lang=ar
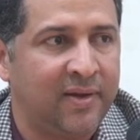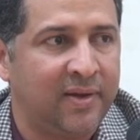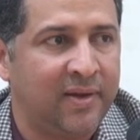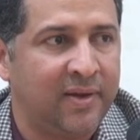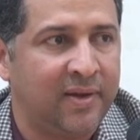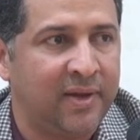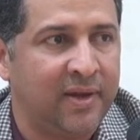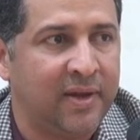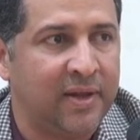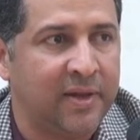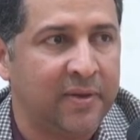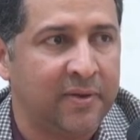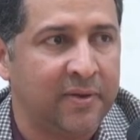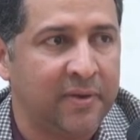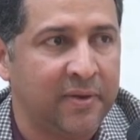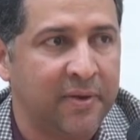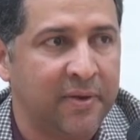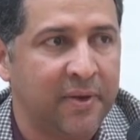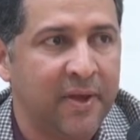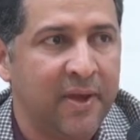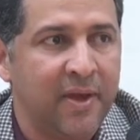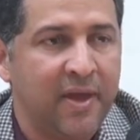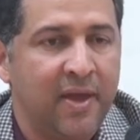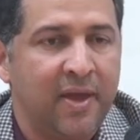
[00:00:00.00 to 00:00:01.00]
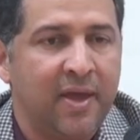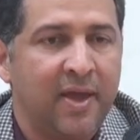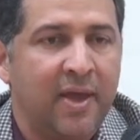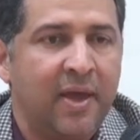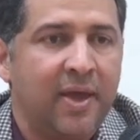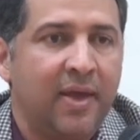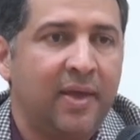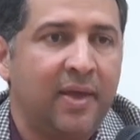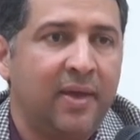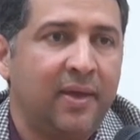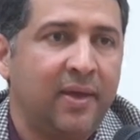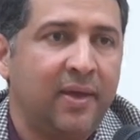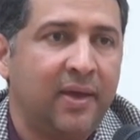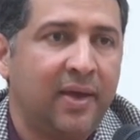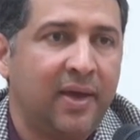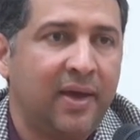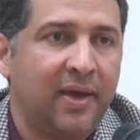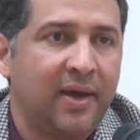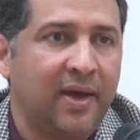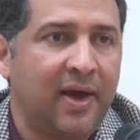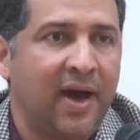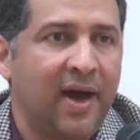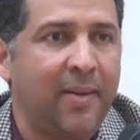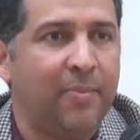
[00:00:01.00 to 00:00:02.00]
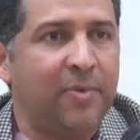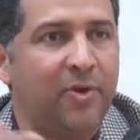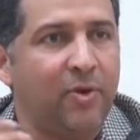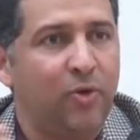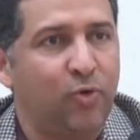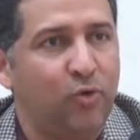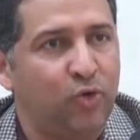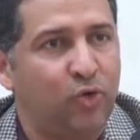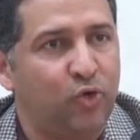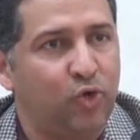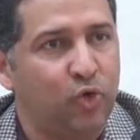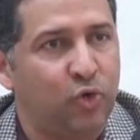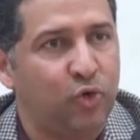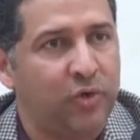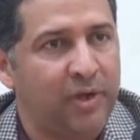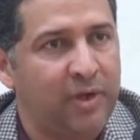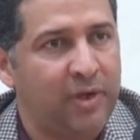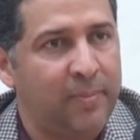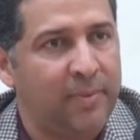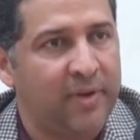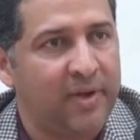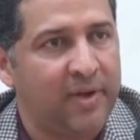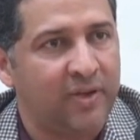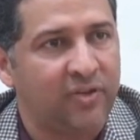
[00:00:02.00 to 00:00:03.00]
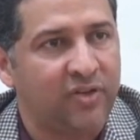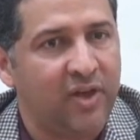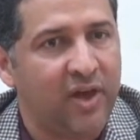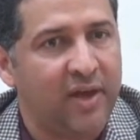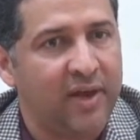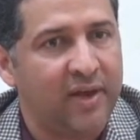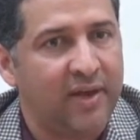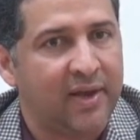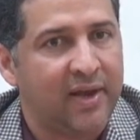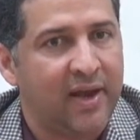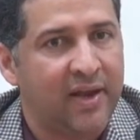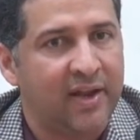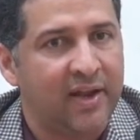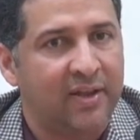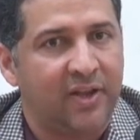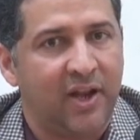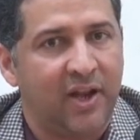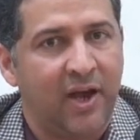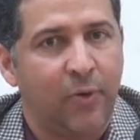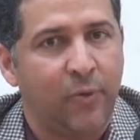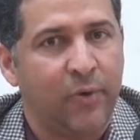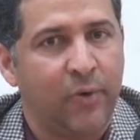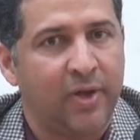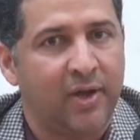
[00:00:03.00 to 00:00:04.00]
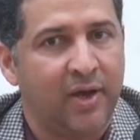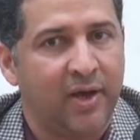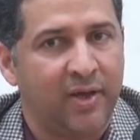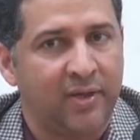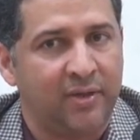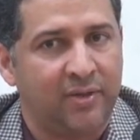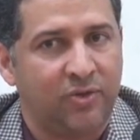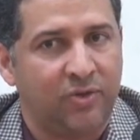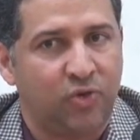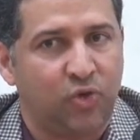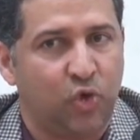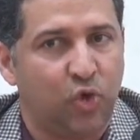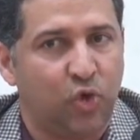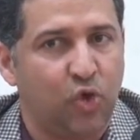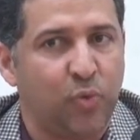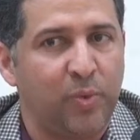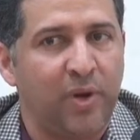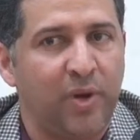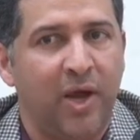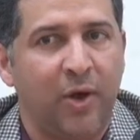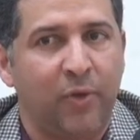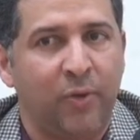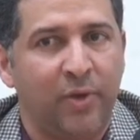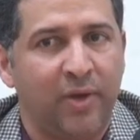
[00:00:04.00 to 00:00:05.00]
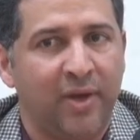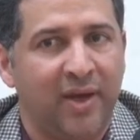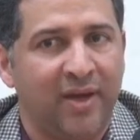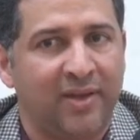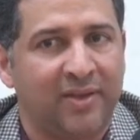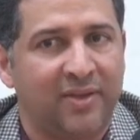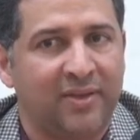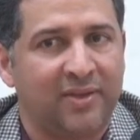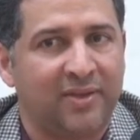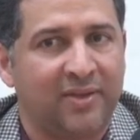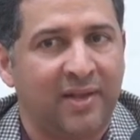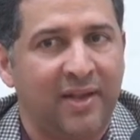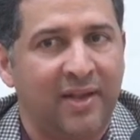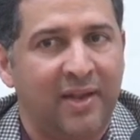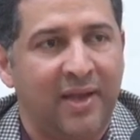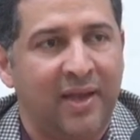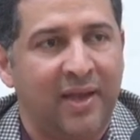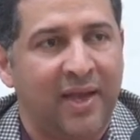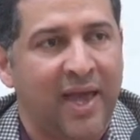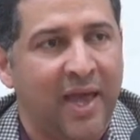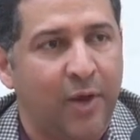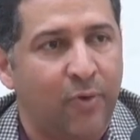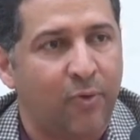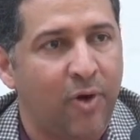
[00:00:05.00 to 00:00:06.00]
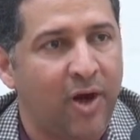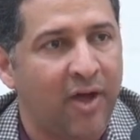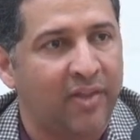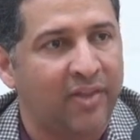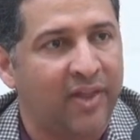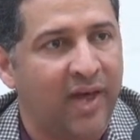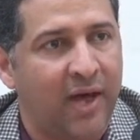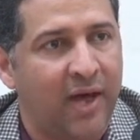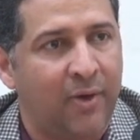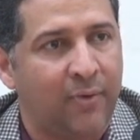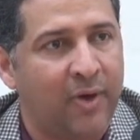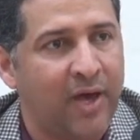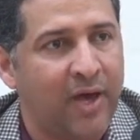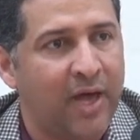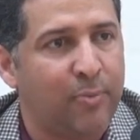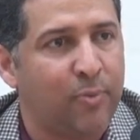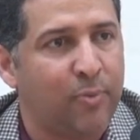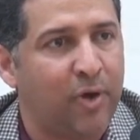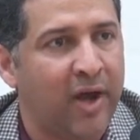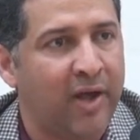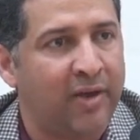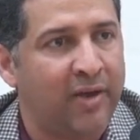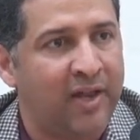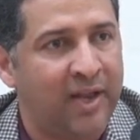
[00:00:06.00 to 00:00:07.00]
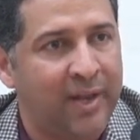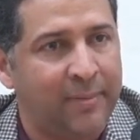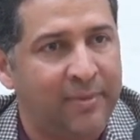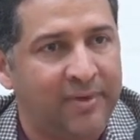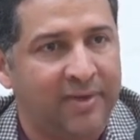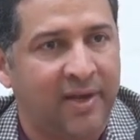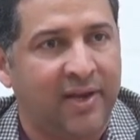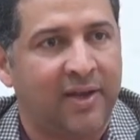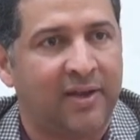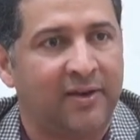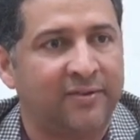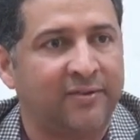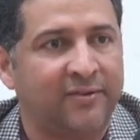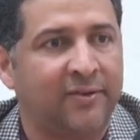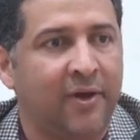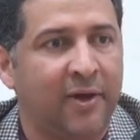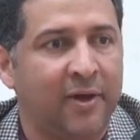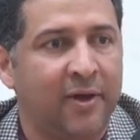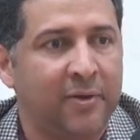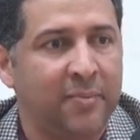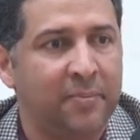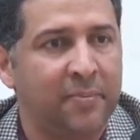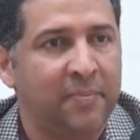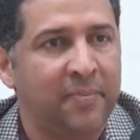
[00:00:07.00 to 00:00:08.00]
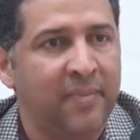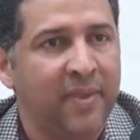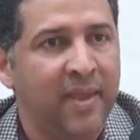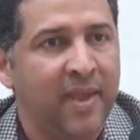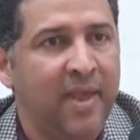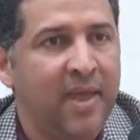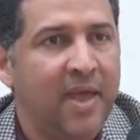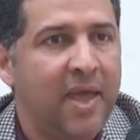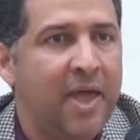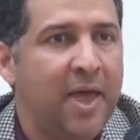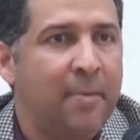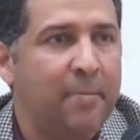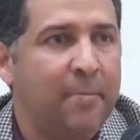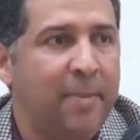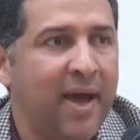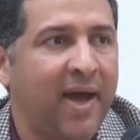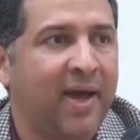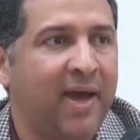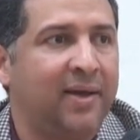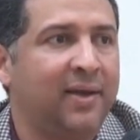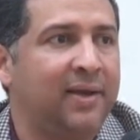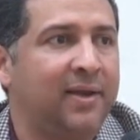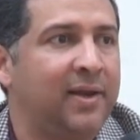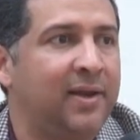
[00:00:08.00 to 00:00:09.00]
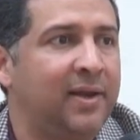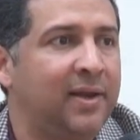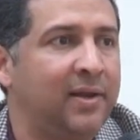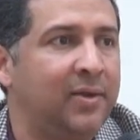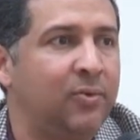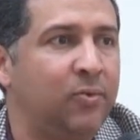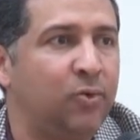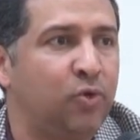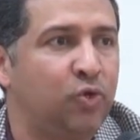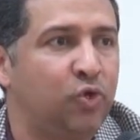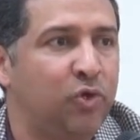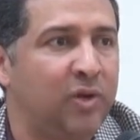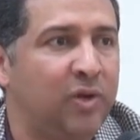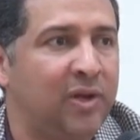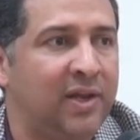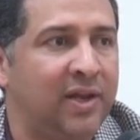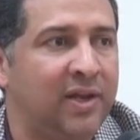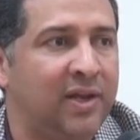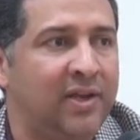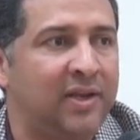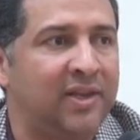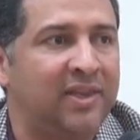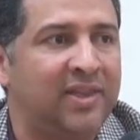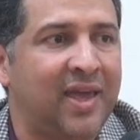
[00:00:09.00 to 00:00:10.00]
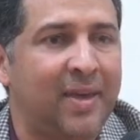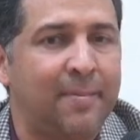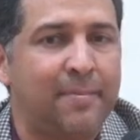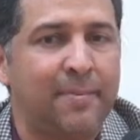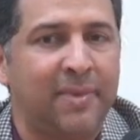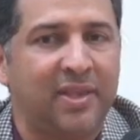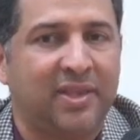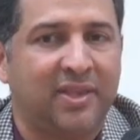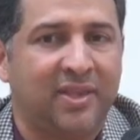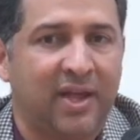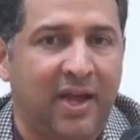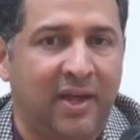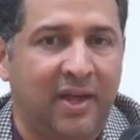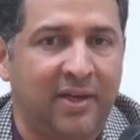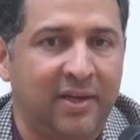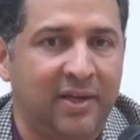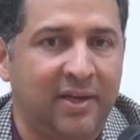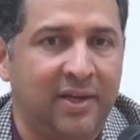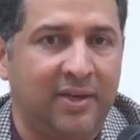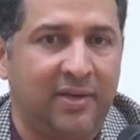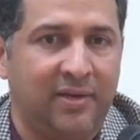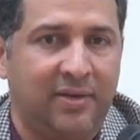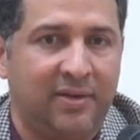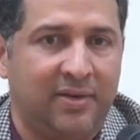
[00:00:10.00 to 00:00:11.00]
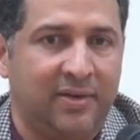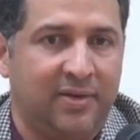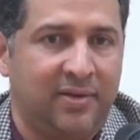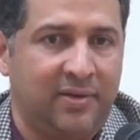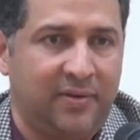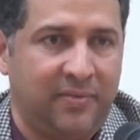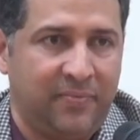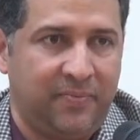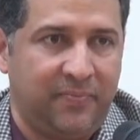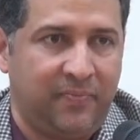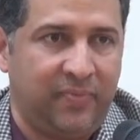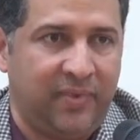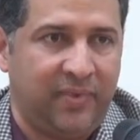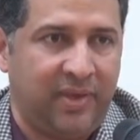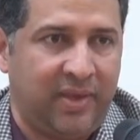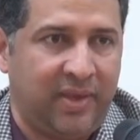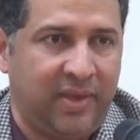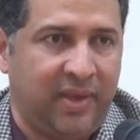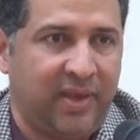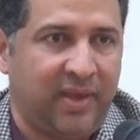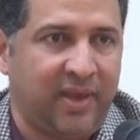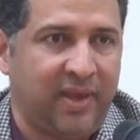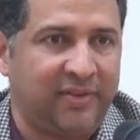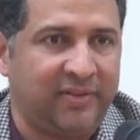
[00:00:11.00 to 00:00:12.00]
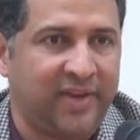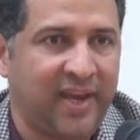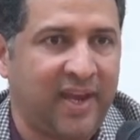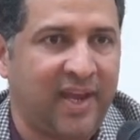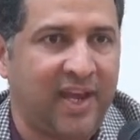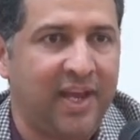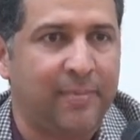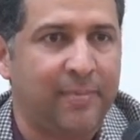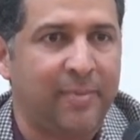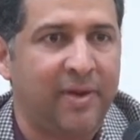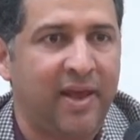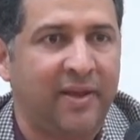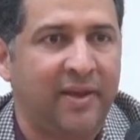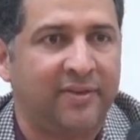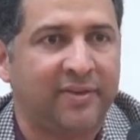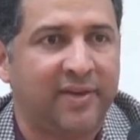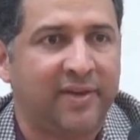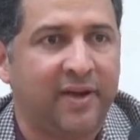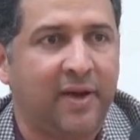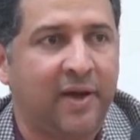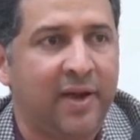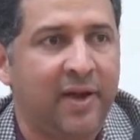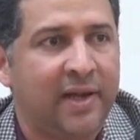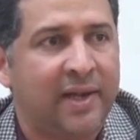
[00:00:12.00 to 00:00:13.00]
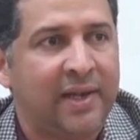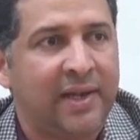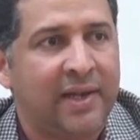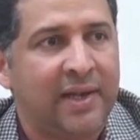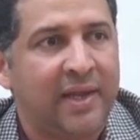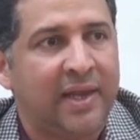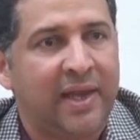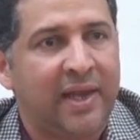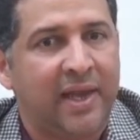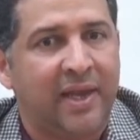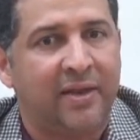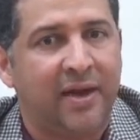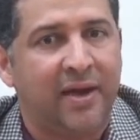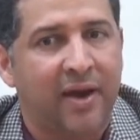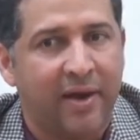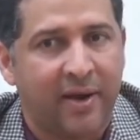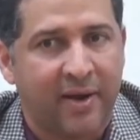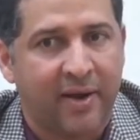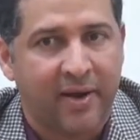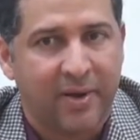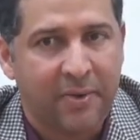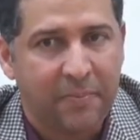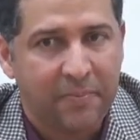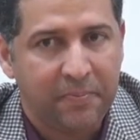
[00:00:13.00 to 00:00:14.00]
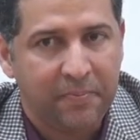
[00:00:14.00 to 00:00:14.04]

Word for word: للهند قبل الوجود البريطاني كانت الهويات تخوم الهويات غير واضحة وغير محددة بشكل صارم بعد الوجود الهندي تم التحديد يعني كشكل من أشكال الإدارة